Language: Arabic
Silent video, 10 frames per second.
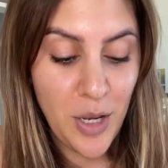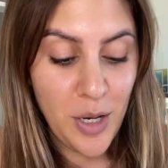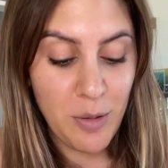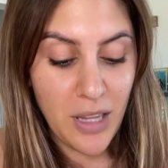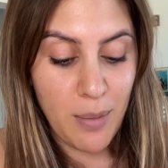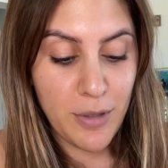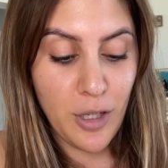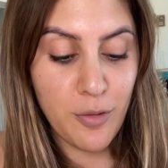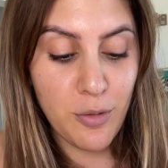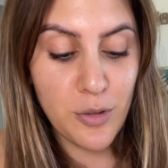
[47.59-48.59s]
واذا ما
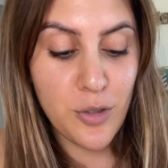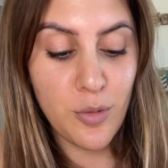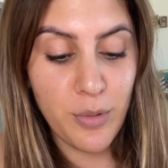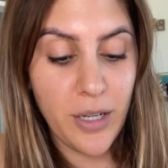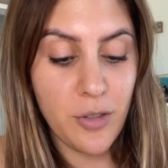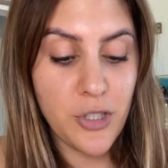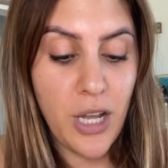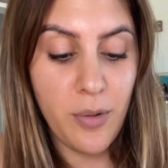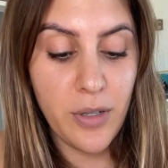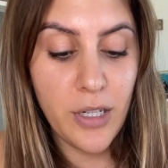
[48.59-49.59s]
تعرفون شنو برايدل
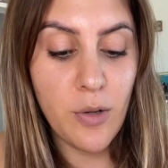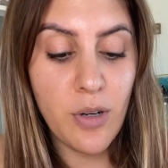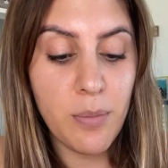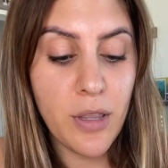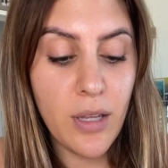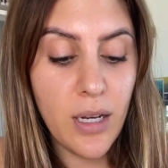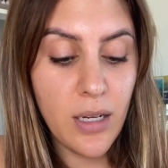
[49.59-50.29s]
شاور هو مثل